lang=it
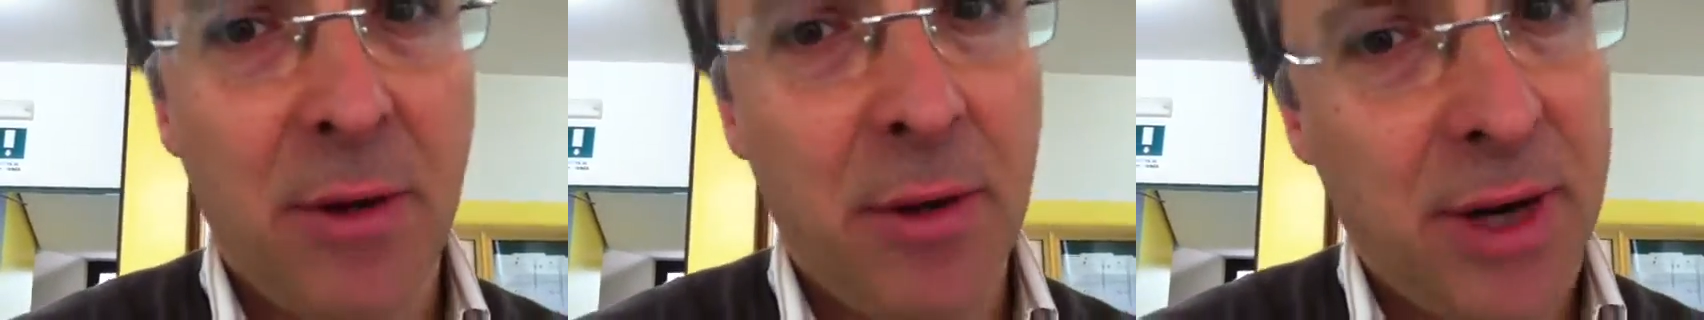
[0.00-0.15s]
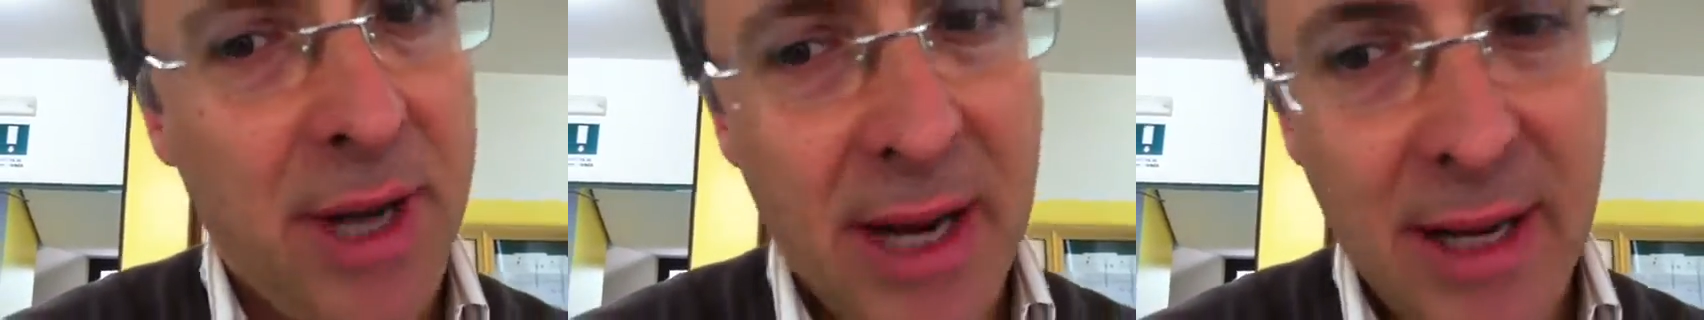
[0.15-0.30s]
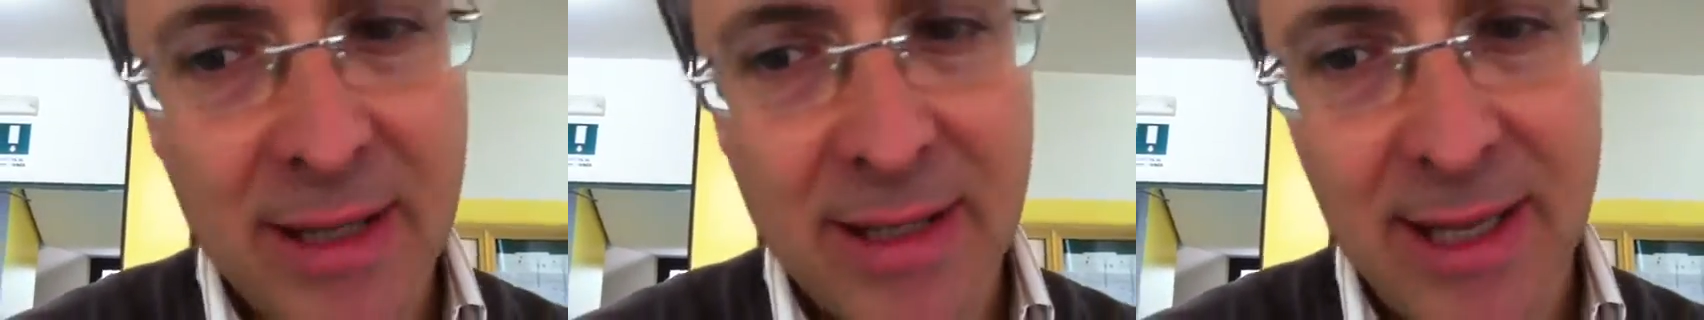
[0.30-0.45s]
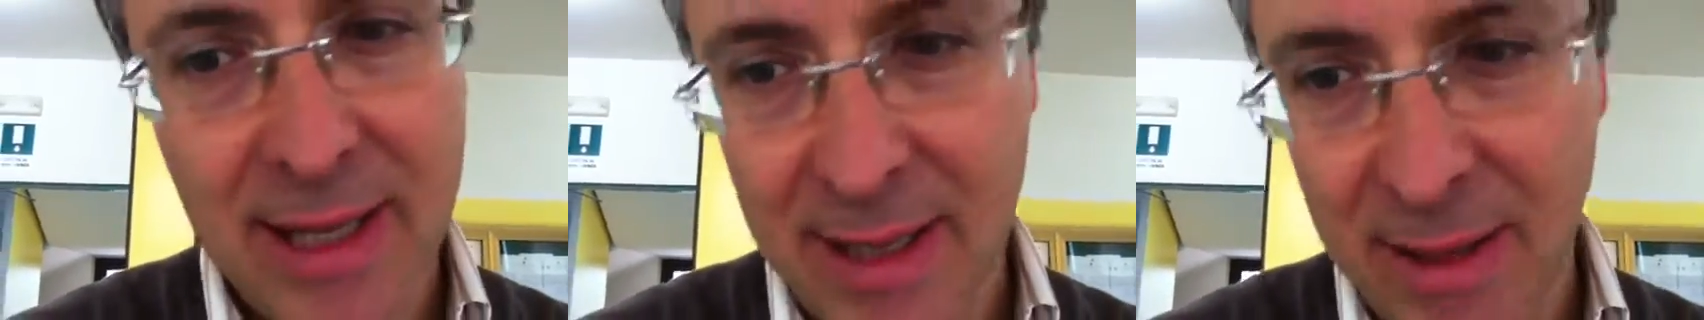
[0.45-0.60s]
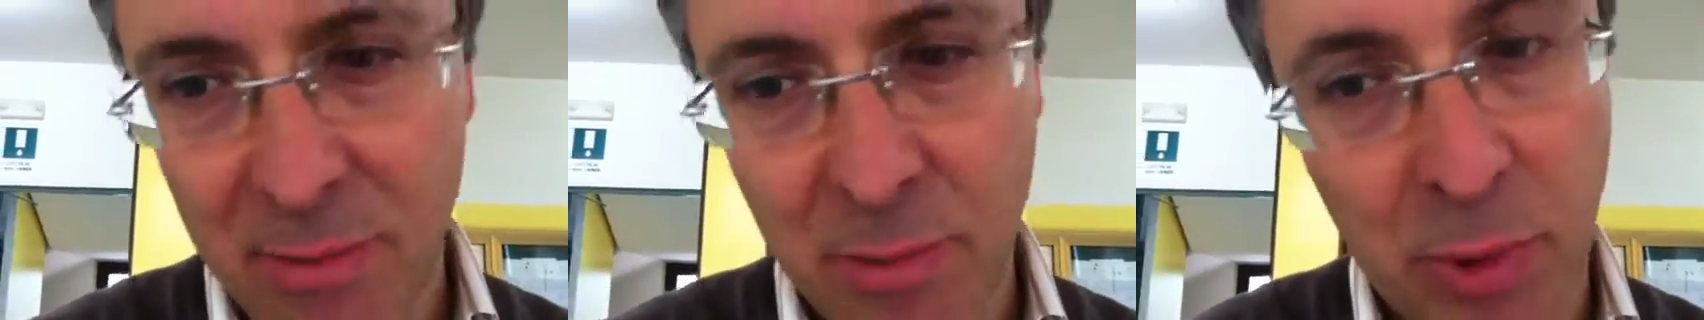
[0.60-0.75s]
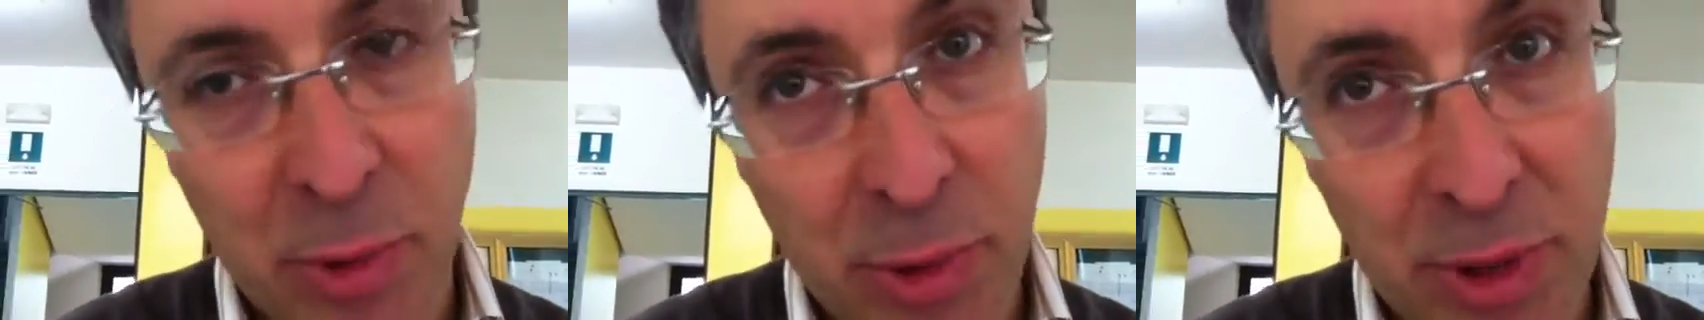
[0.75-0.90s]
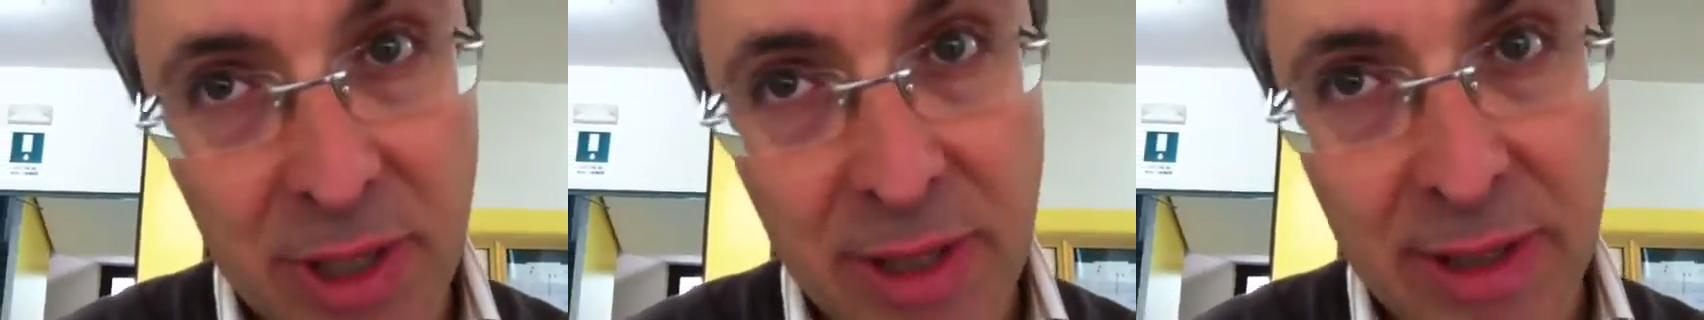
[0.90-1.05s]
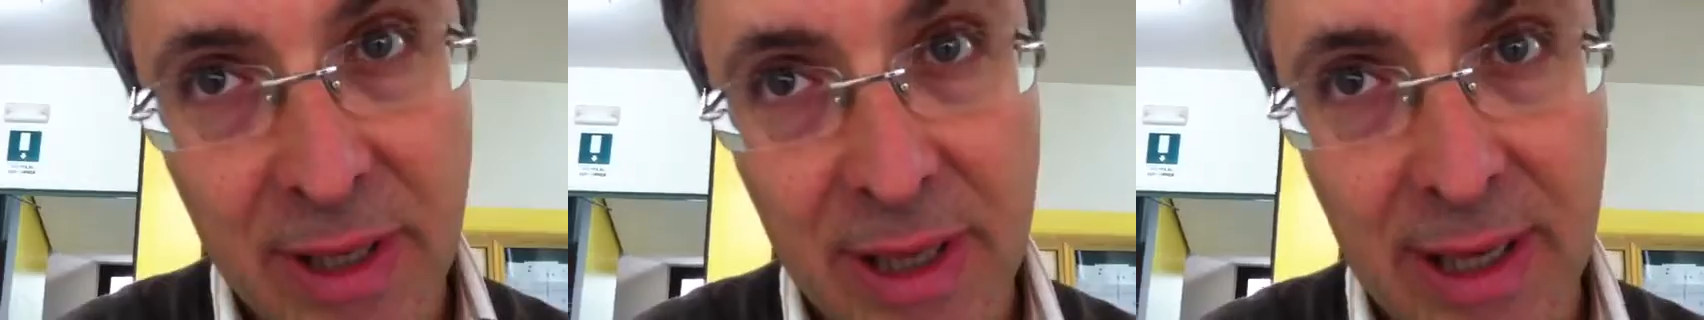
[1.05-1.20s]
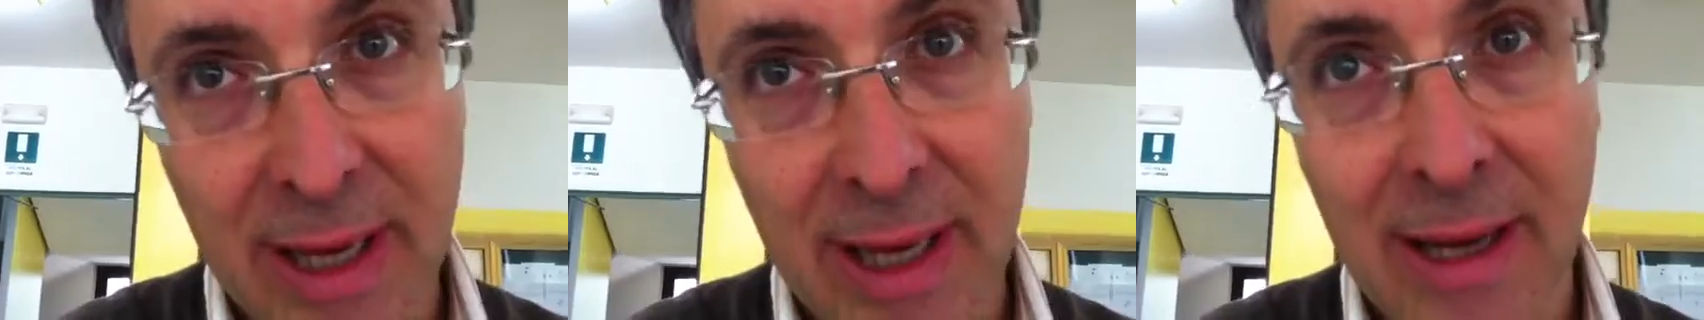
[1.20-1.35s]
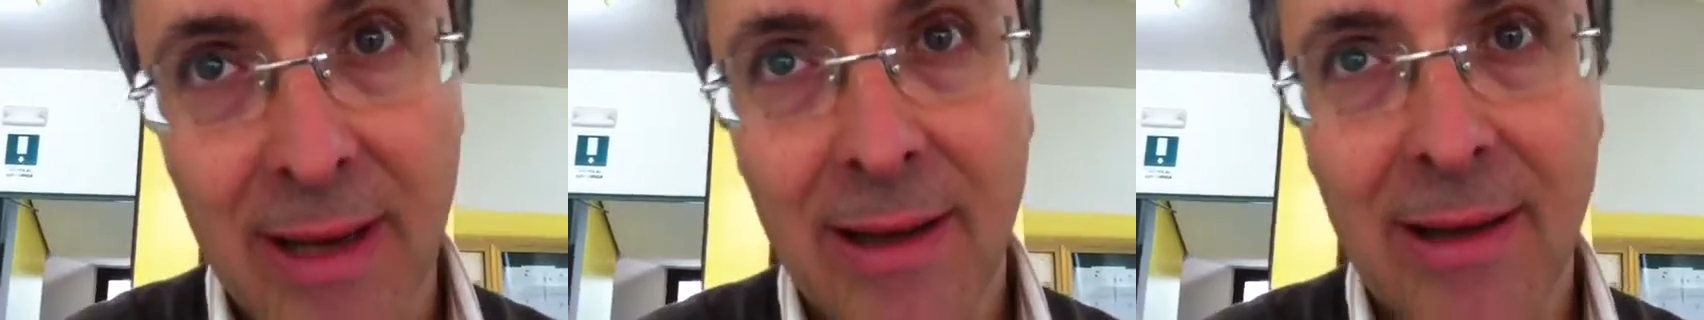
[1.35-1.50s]
organizzata e
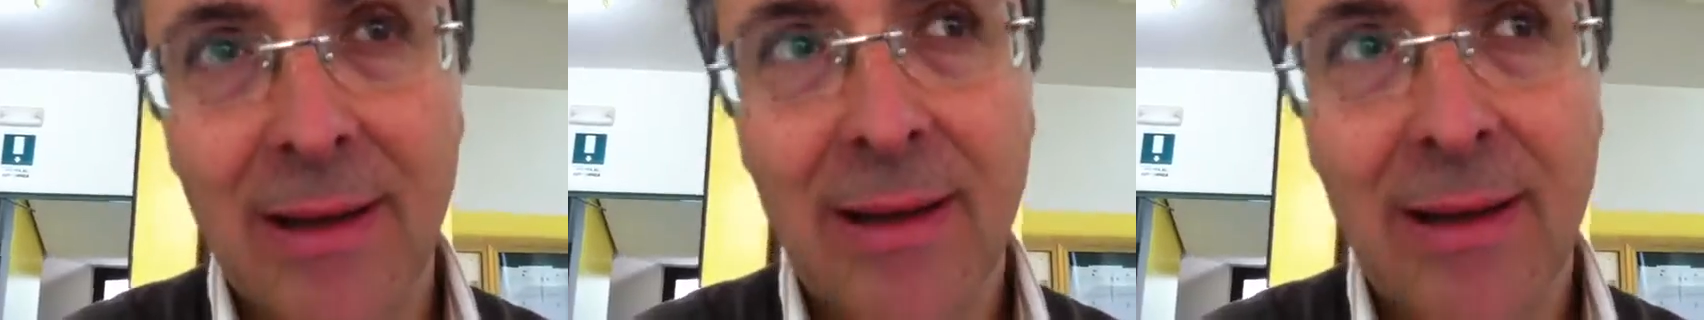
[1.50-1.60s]
politica,